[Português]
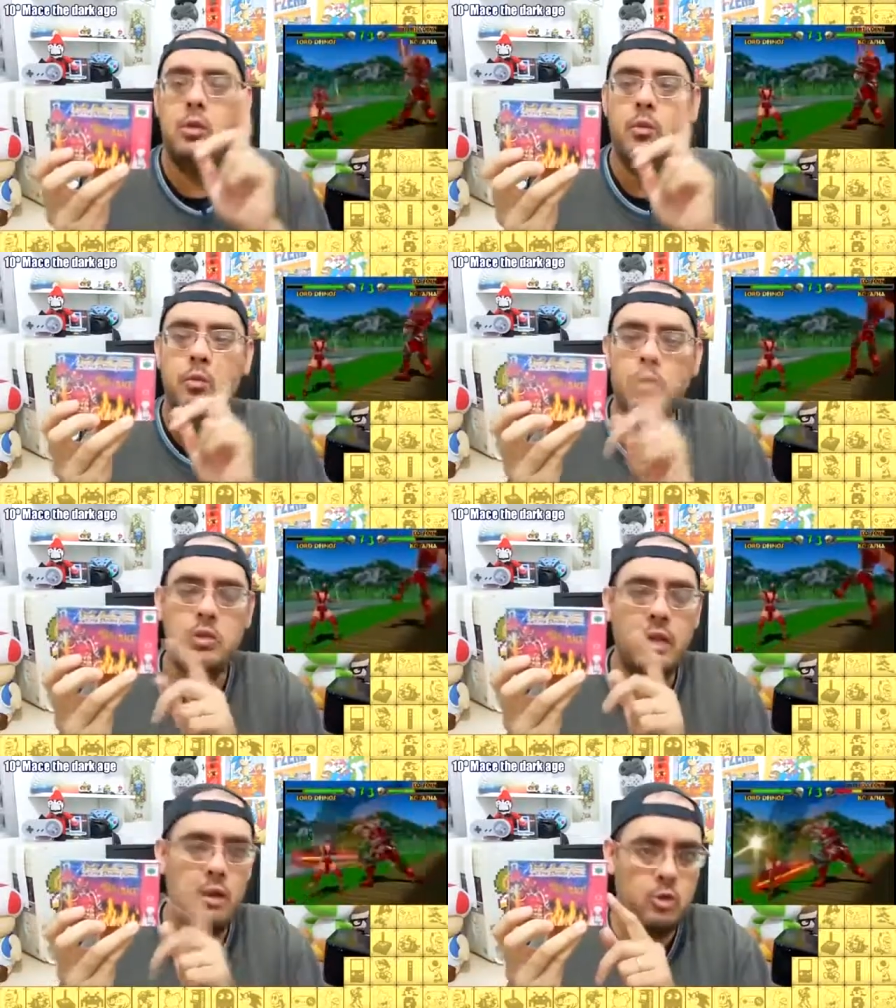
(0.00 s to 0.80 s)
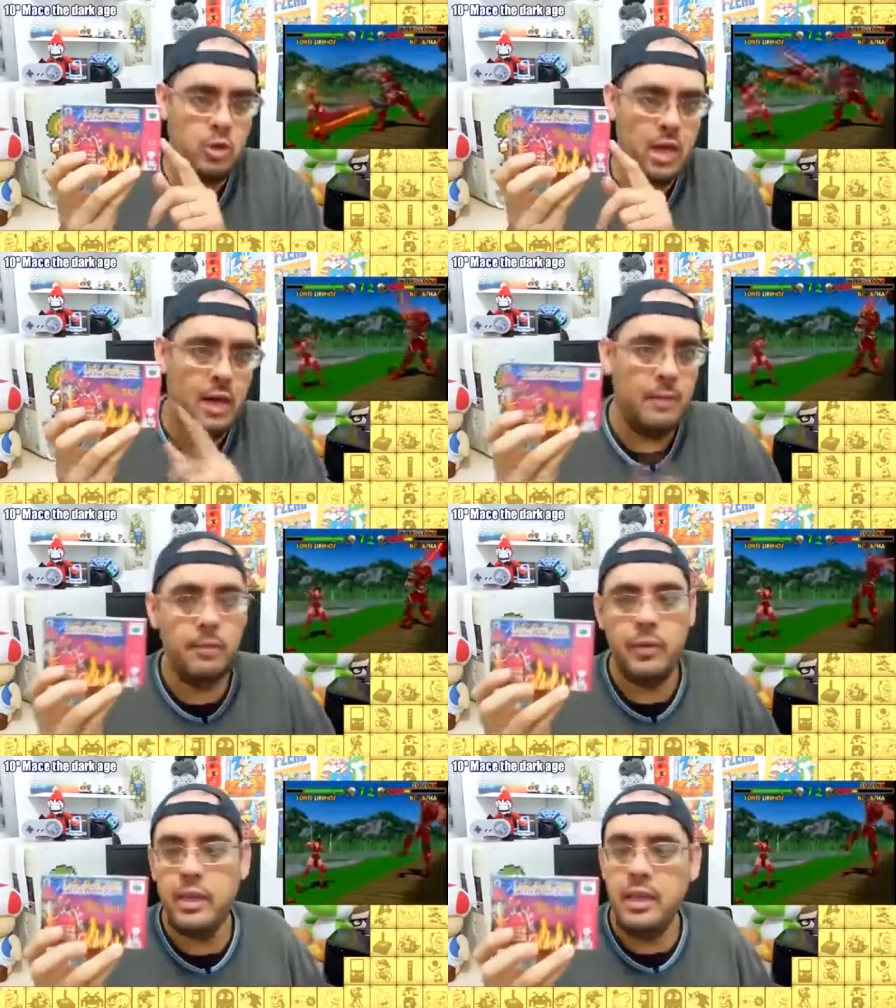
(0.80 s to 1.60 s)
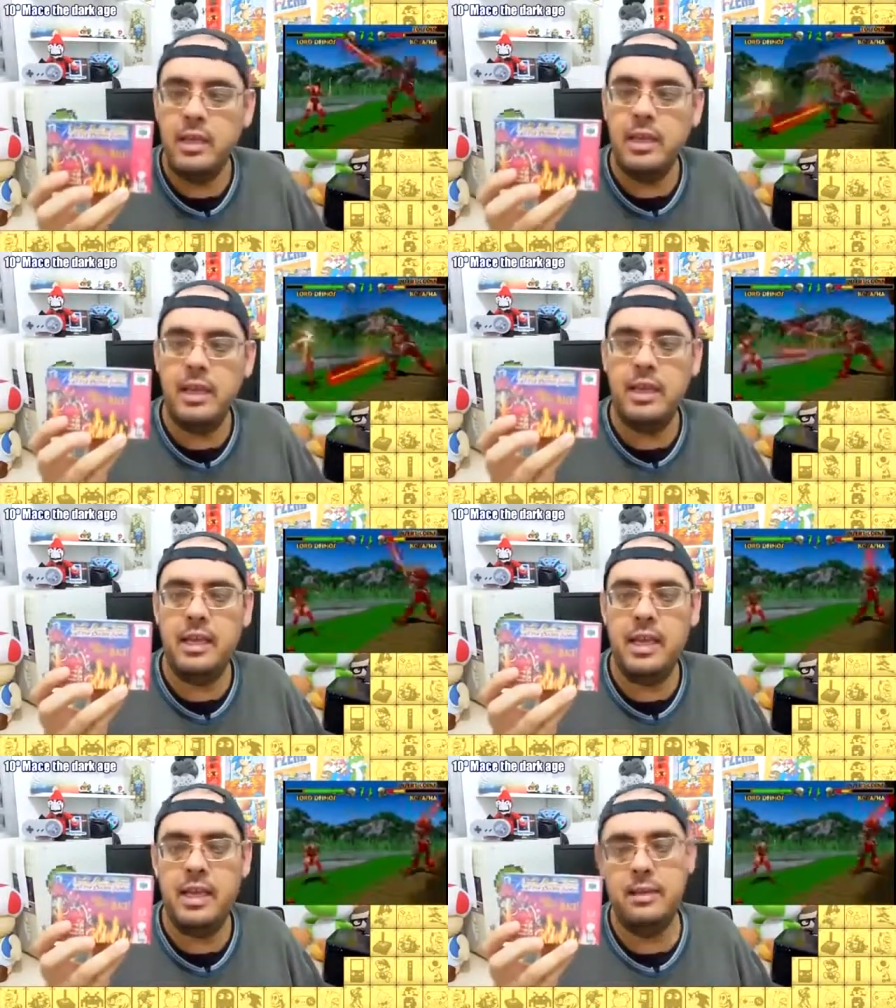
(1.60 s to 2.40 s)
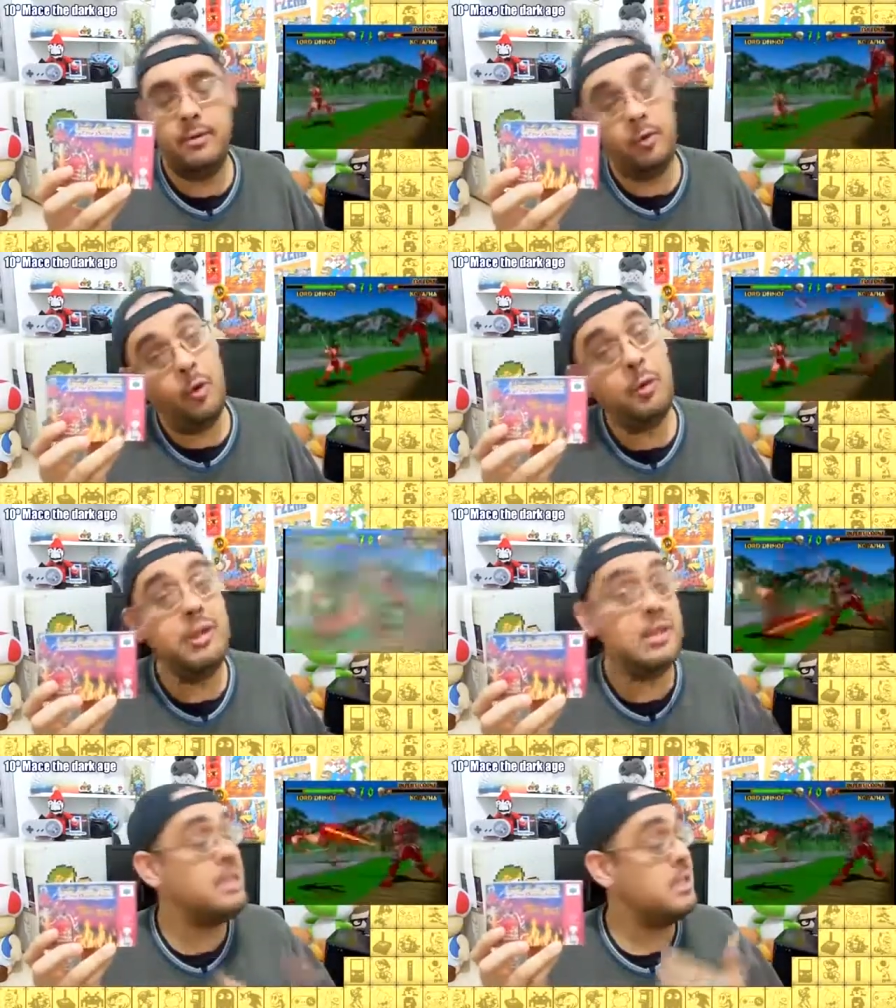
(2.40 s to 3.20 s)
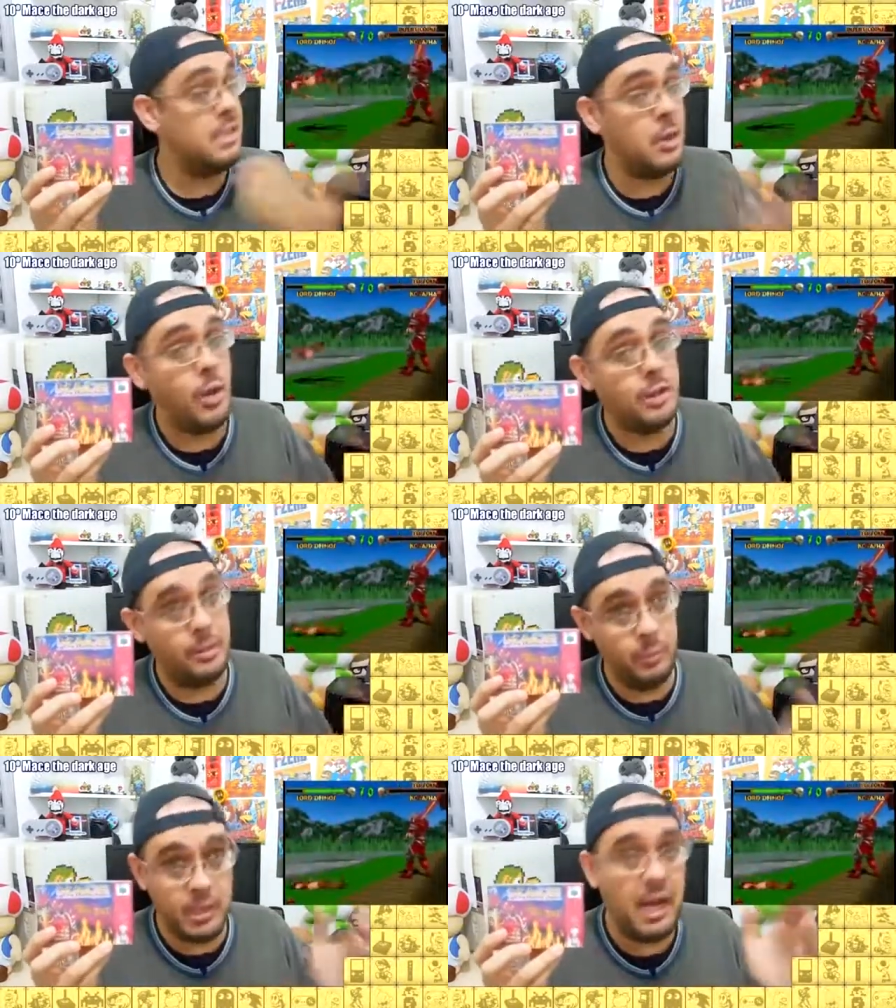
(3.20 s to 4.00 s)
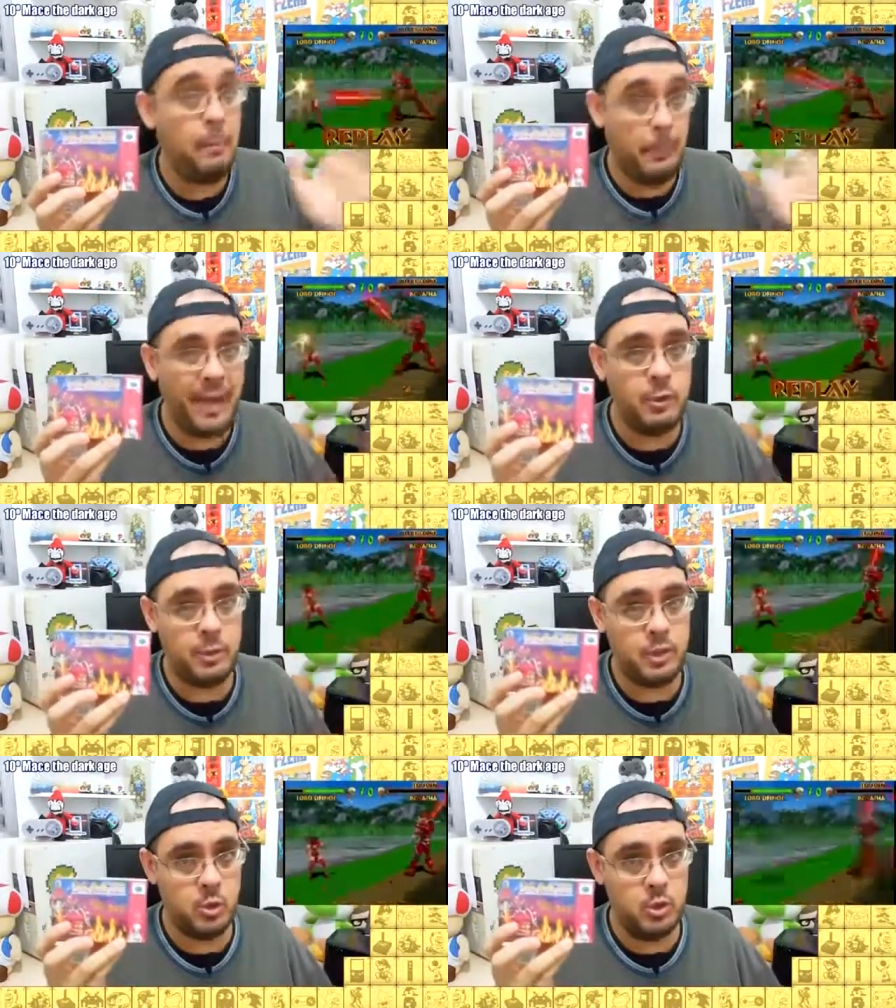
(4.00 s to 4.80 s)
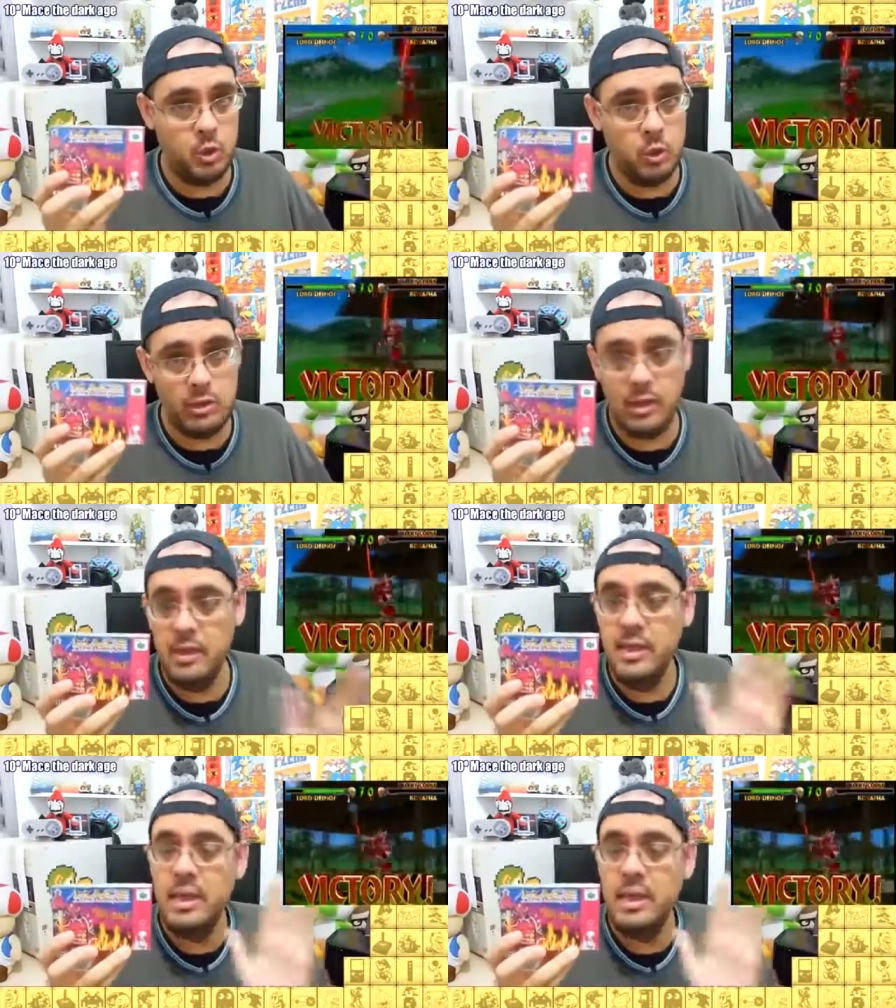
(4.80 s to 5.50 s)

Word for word: muito legal de jogar e como o Nintendo 64 é muito capado para jogo de luta,